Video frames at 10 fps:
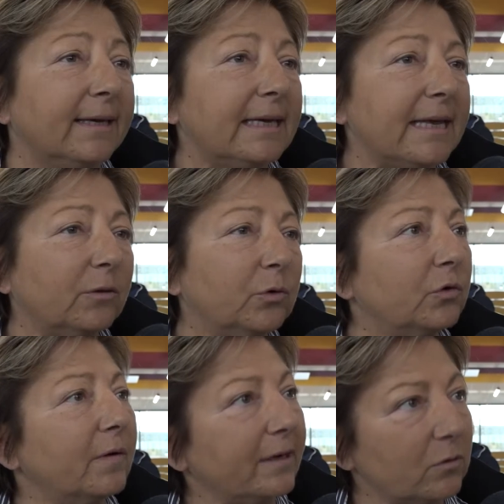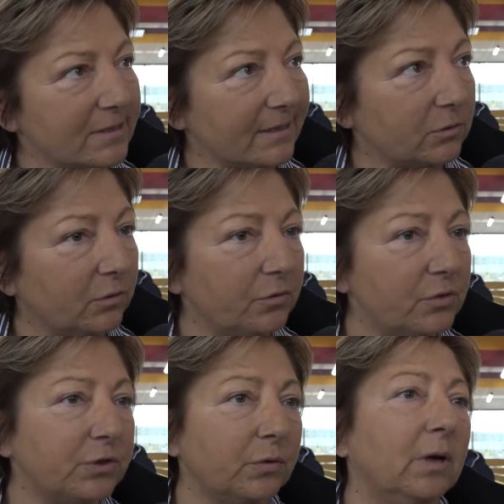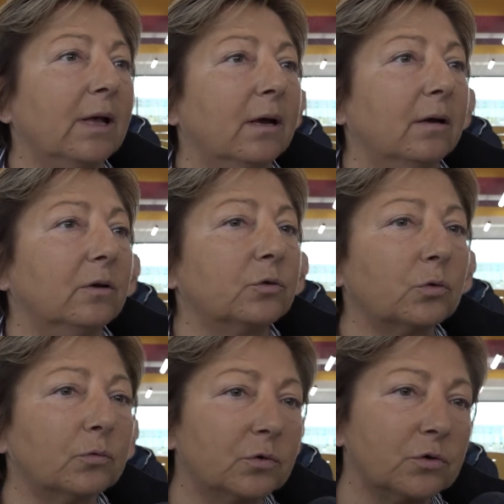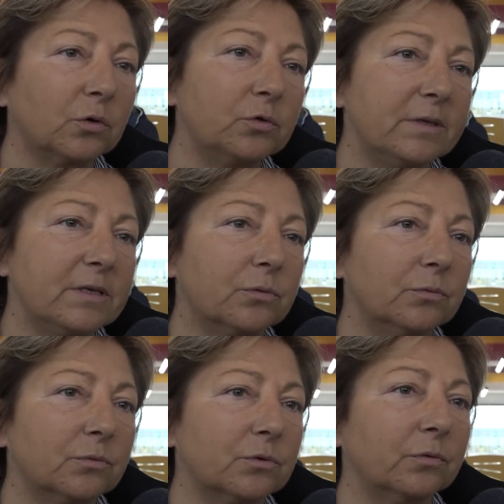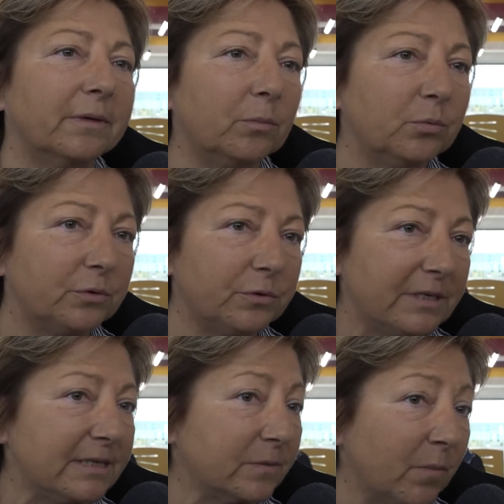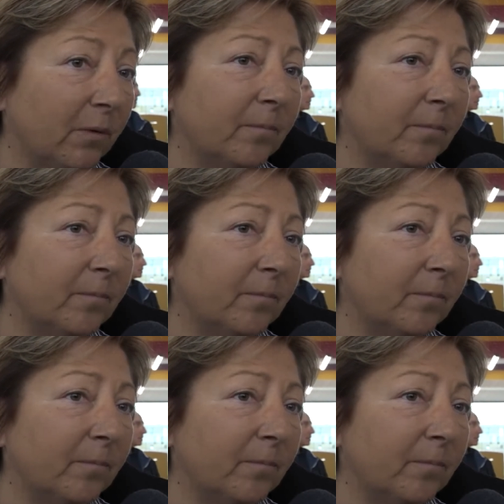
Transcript: il y a deux ans avec le SAS Coluche euh, trouve aujourd'hui son, aboutissement.